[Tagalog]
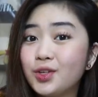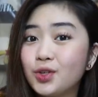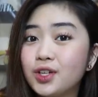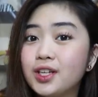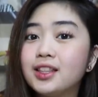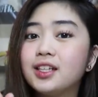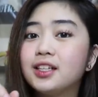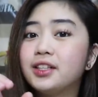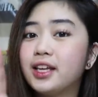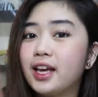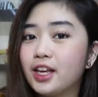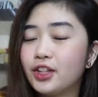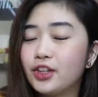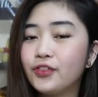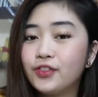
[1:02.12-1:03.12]
stay until the
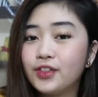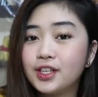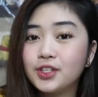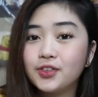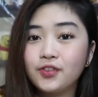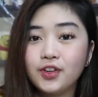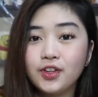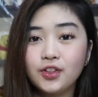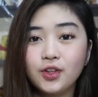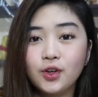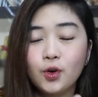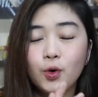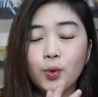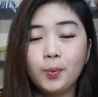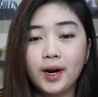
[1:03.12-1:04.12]
end of this
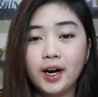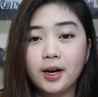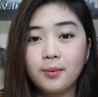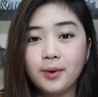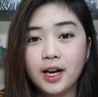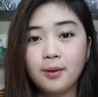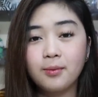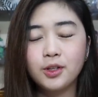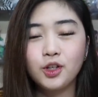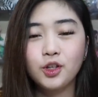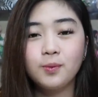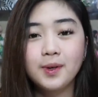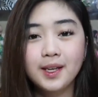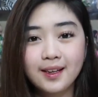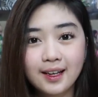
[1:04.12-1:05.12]
video para malaman
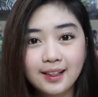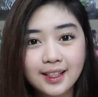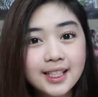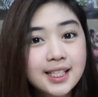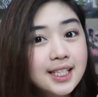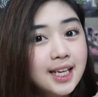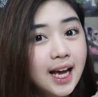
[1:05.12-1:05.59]
niyo yung mechanics